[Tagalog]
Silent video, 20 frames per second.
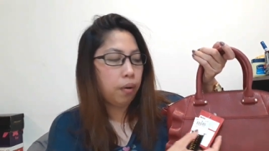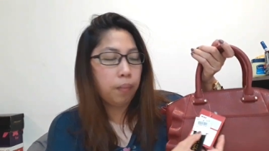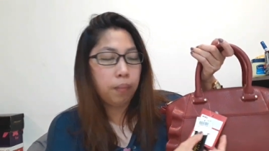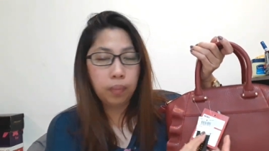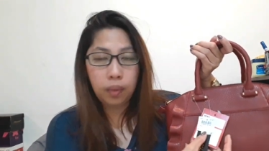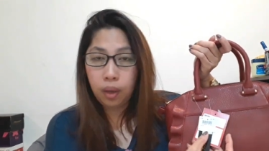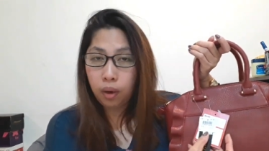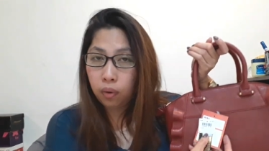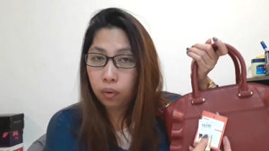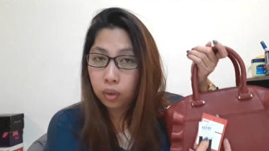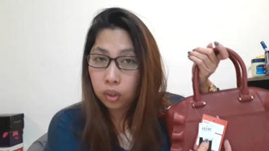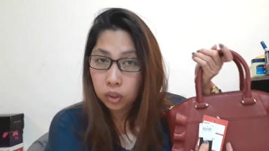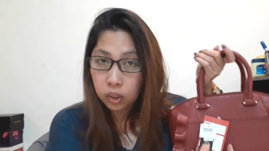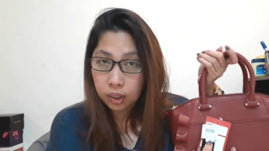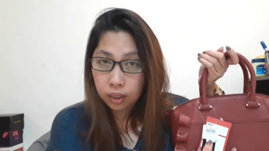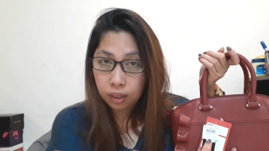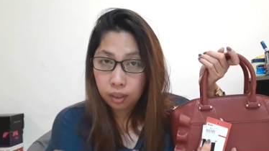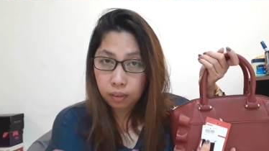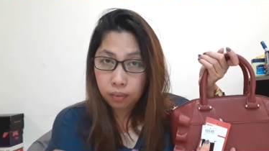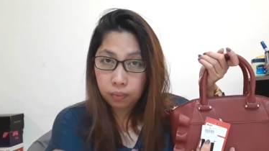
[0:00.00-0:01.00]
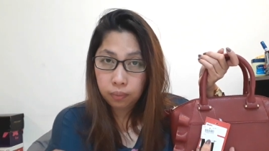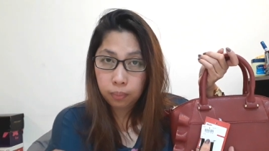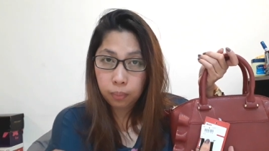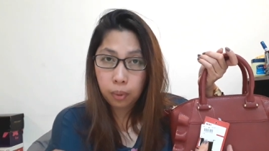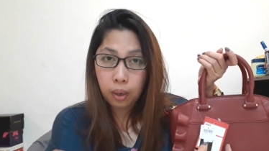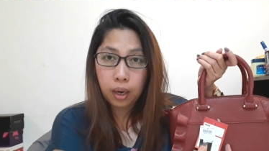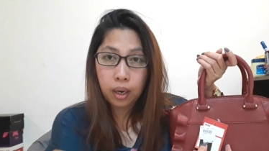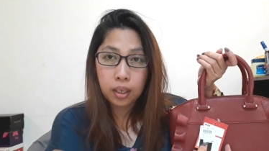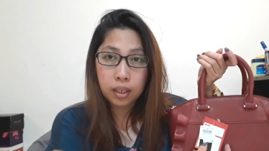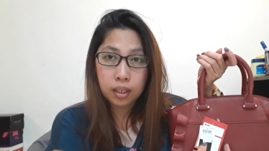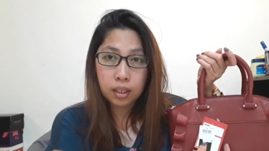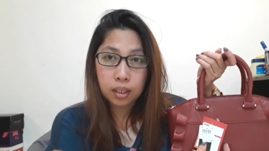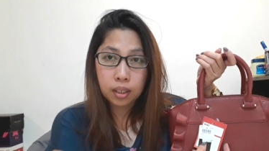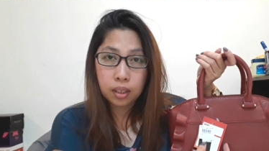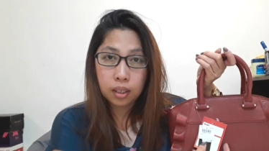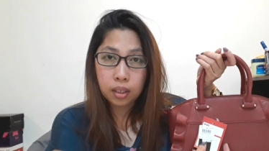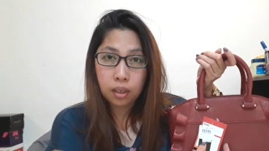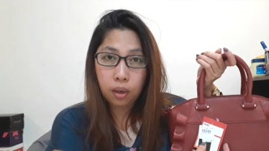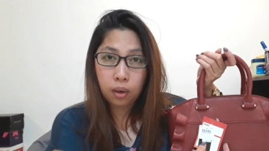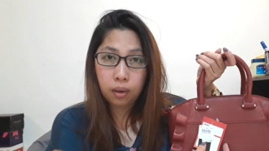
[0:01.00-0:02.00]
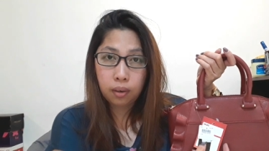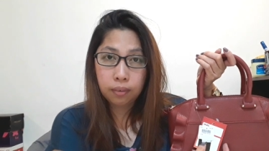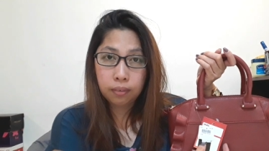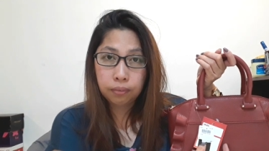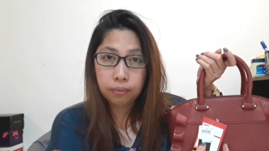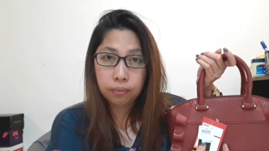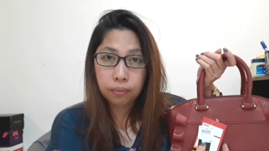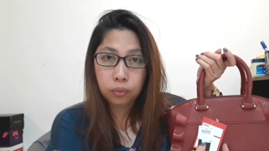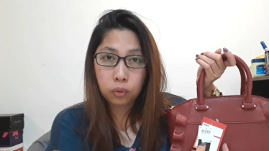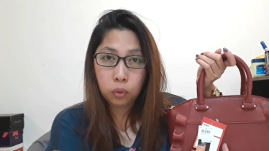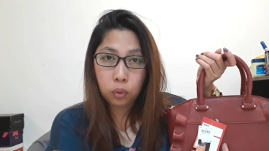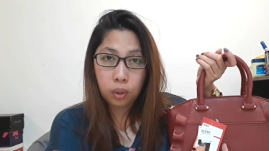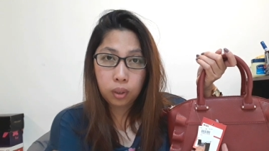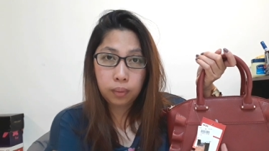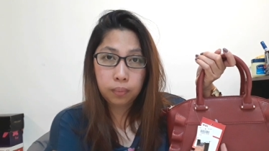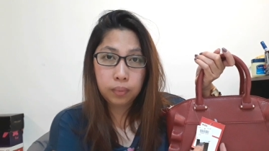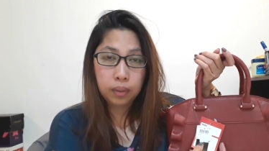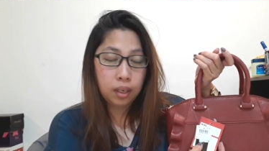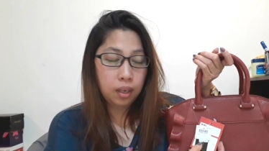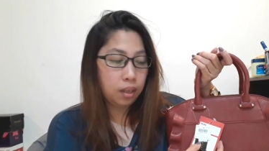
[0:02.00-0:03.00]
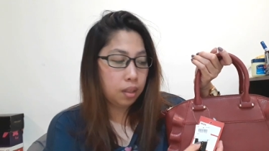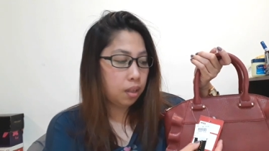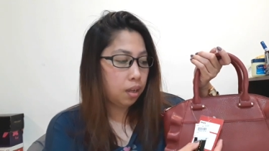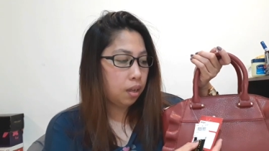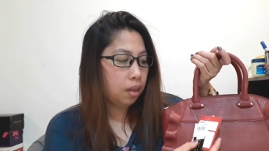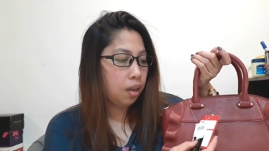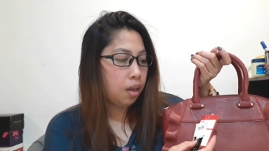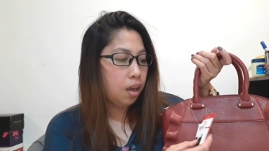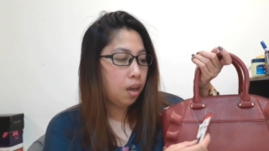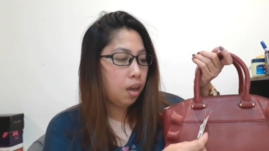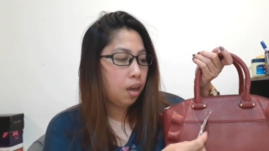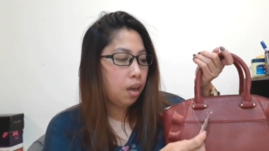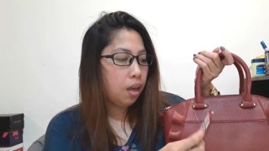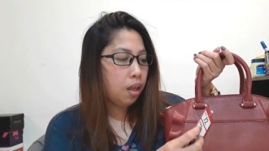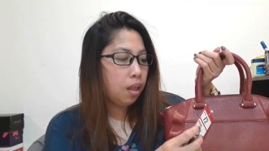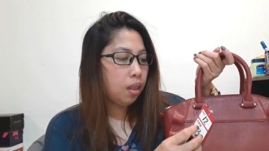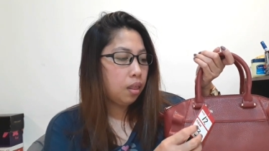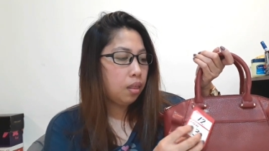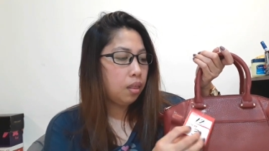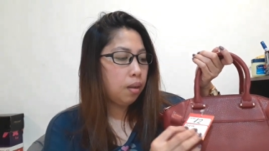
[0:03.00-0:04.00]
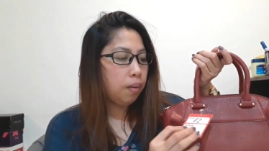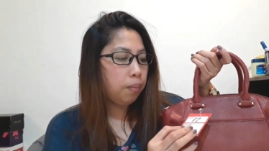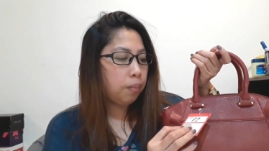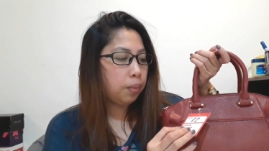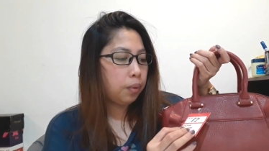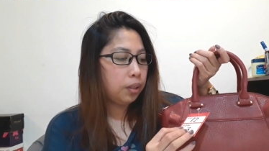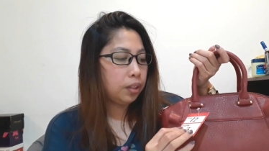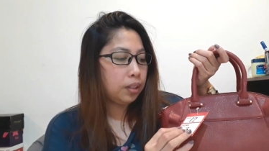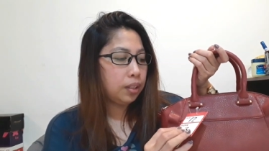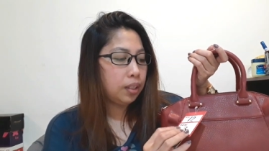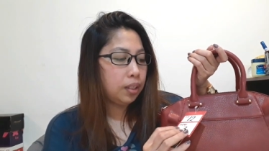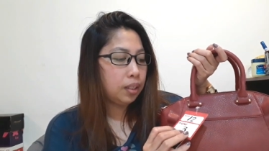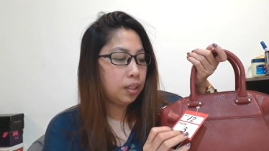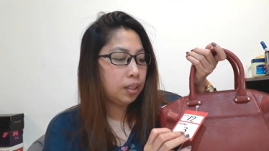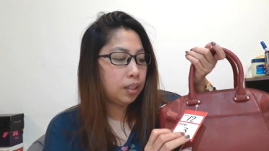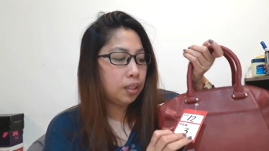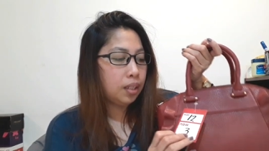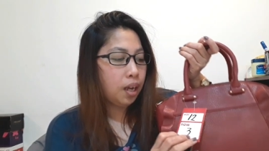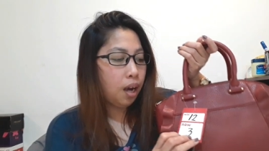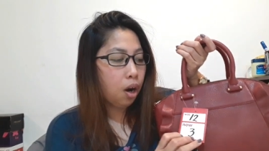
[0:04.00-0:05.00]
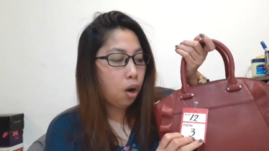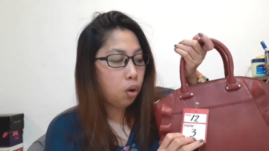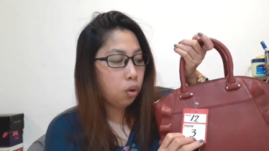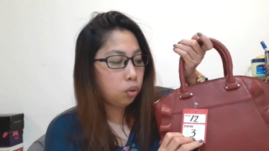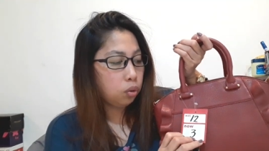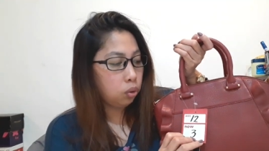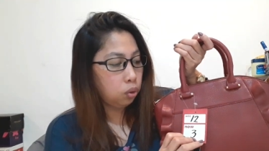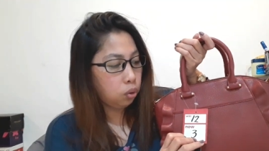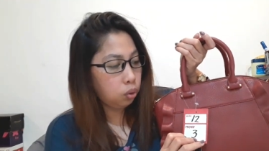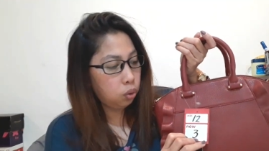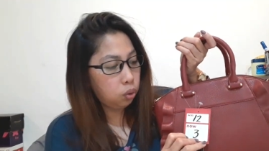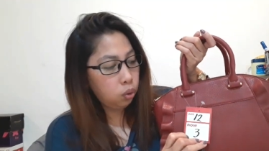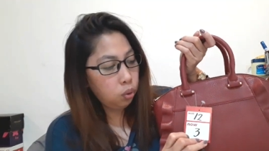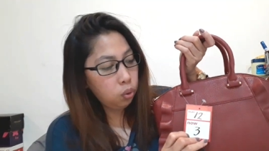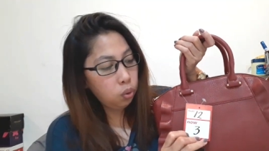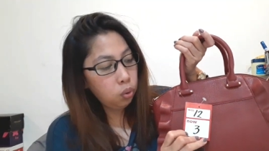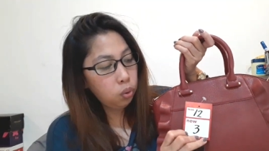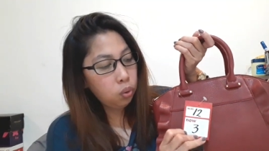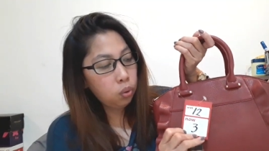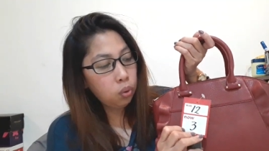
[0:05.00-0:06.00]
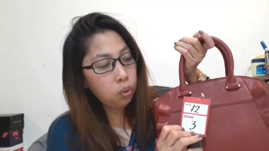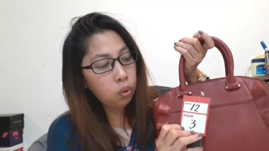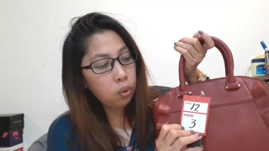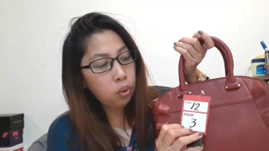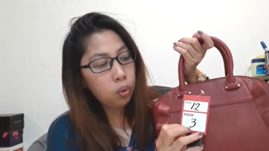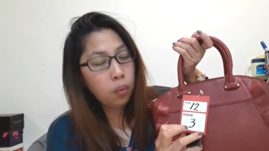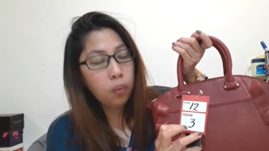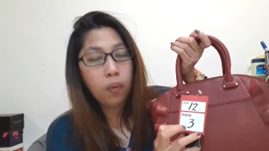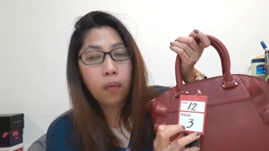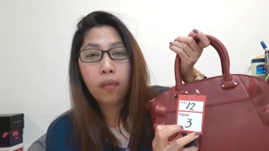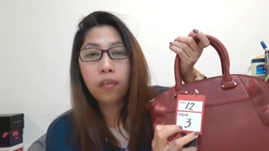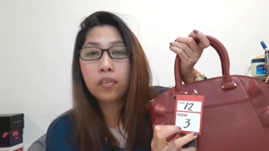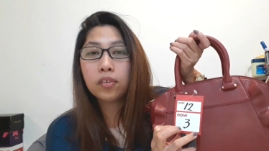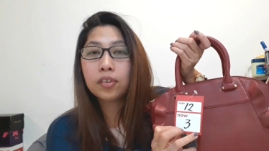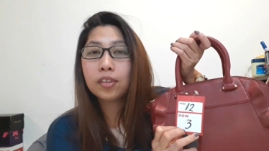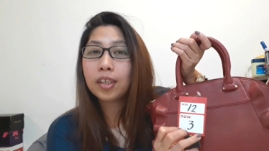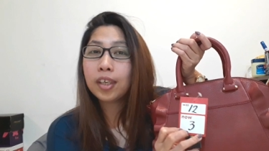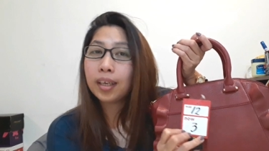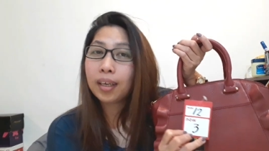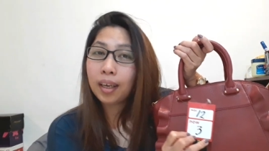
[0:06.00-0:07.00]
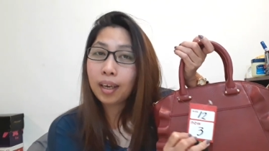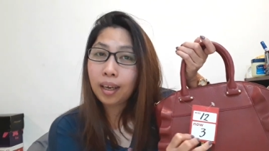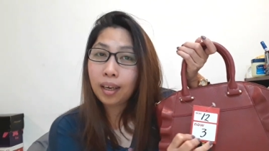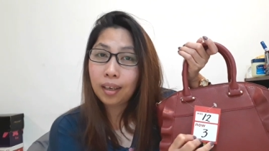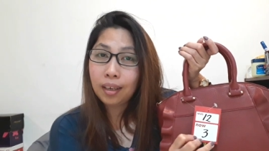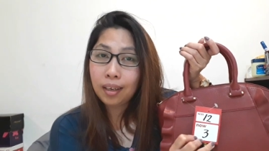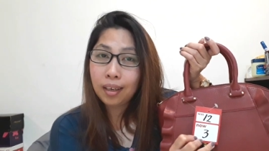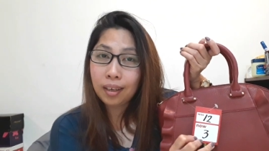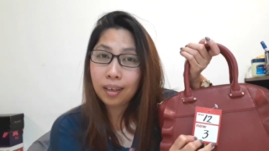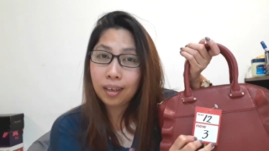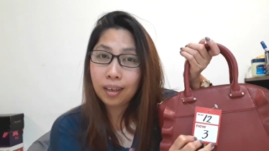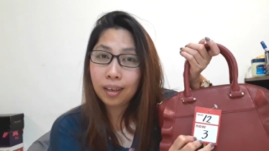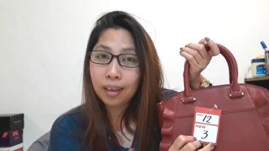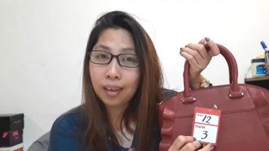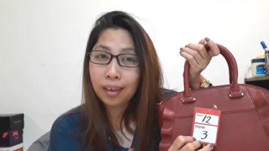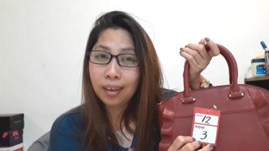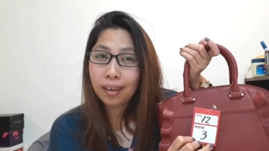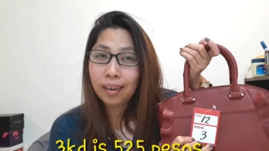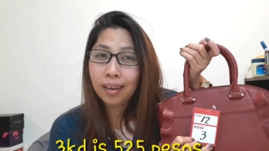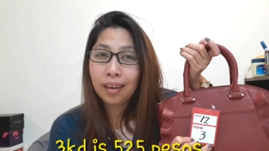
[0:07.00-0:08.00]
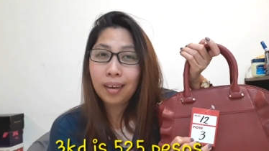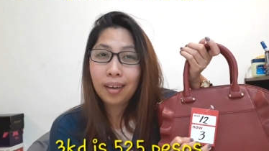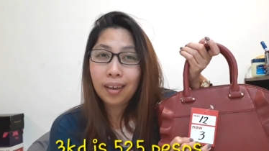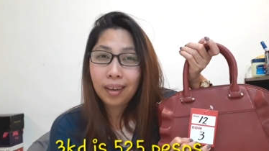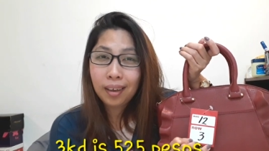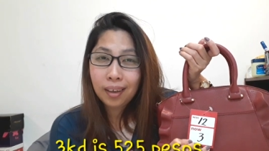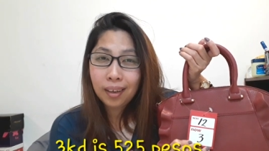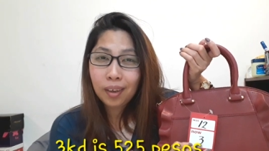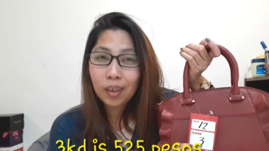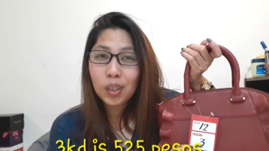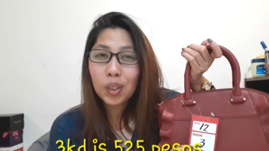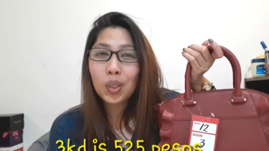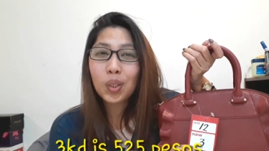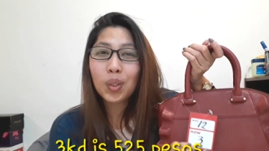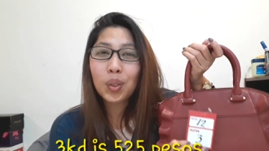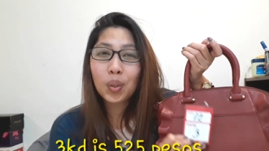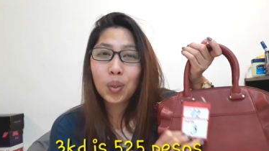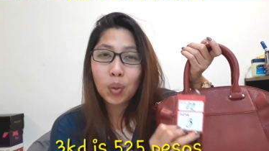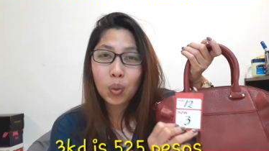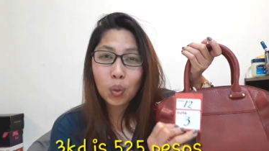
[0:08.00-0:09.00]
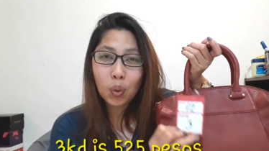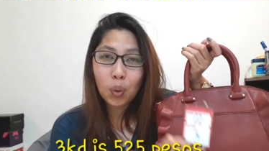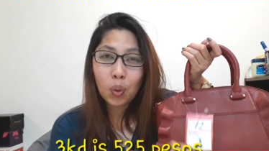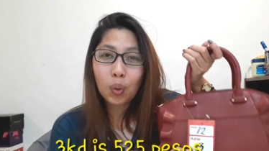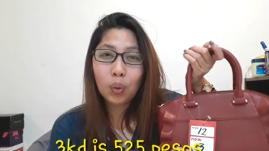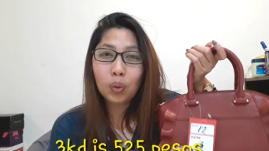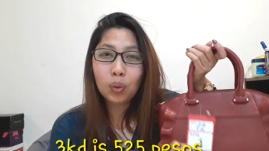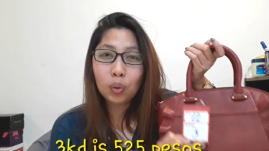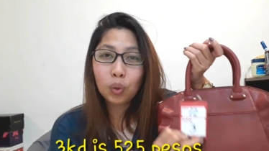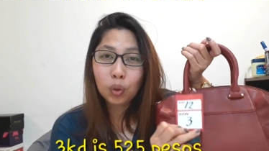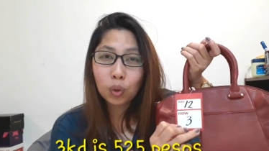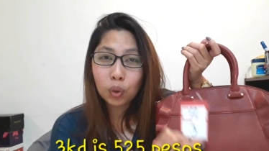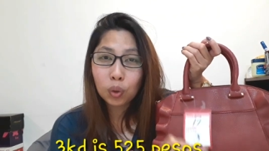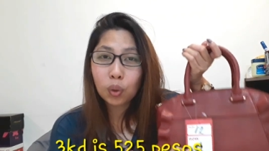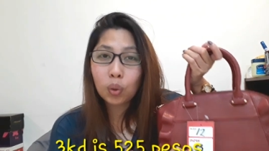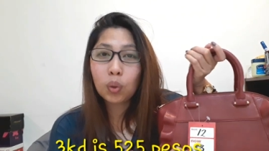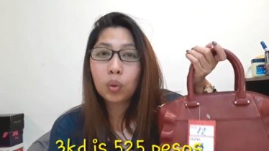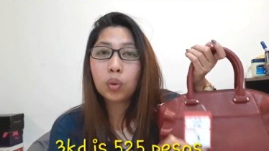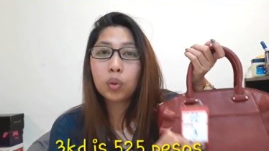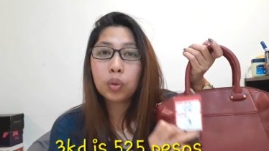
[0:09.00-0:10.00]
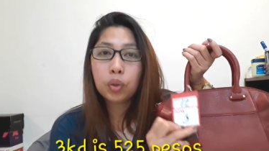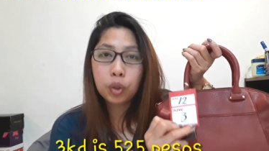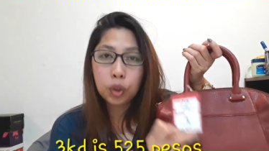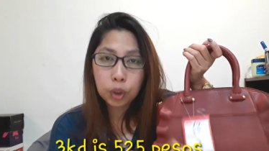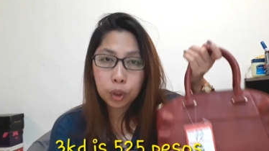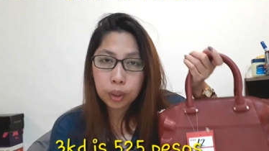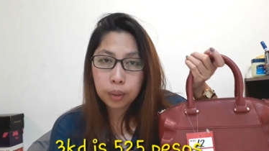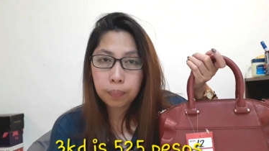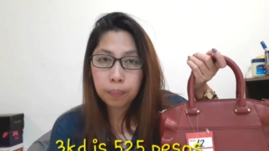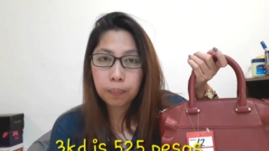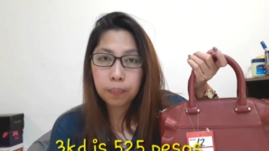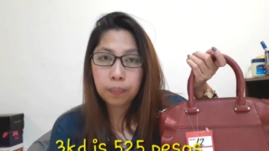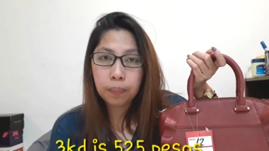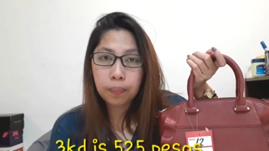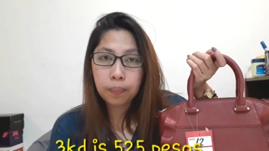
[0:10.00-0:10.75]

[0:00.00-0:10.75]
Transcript: From the original price of 12 kili, they put it down to 3 kili. So, so cheap.